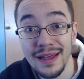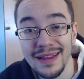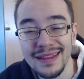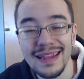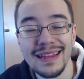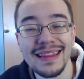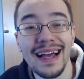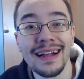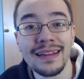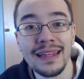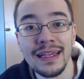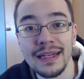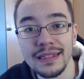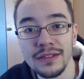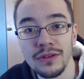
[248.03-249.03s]
de
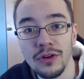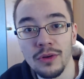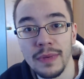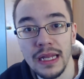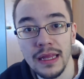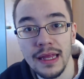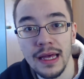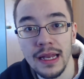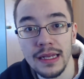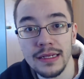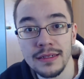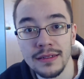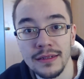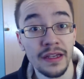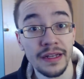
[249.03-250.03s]
tácticas no comerciales.